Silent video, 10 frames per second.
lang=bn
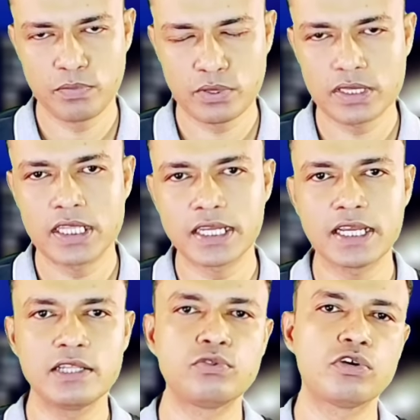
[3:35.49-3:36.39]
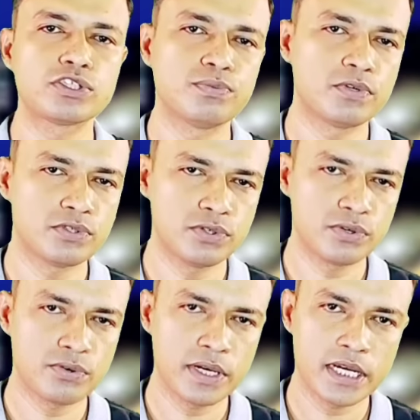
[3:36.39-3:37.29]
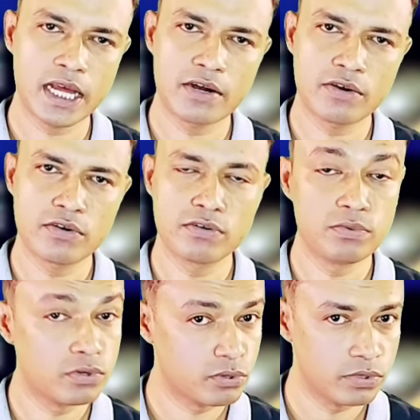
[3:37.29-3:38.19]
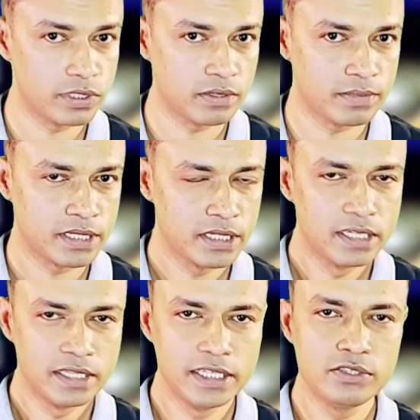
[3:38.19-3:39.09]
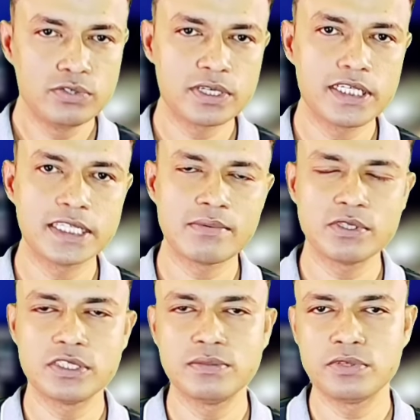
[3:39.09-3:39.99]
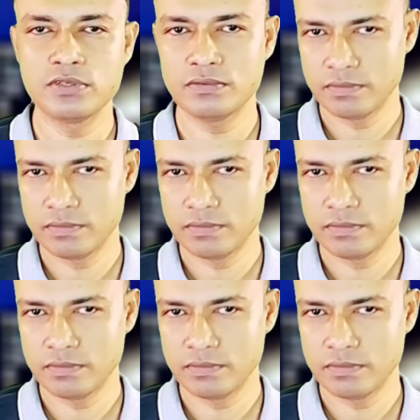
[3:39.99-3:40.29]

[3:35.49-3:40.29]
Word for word: প্রত্যেককেই দশ বছর করে কারাদণ্ড ভোগ করতে হবে তিনজনকে যাবজ্জীবন